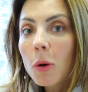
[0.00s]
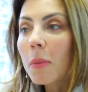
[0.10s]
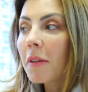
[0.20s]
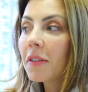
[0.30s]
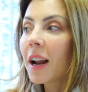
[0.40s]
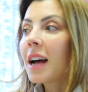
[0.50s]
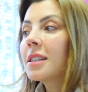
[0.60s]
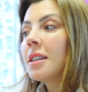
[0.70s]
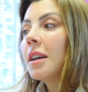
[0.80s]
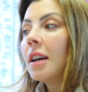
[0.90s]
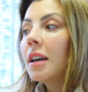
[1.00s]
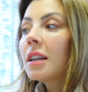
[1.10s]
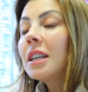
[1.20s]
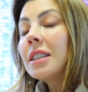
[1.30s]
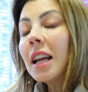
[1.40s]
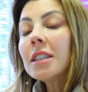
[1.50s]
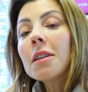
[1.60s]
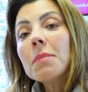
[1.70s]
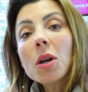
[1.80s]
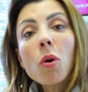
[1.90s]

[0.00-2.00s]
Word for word: uma frase que tenta me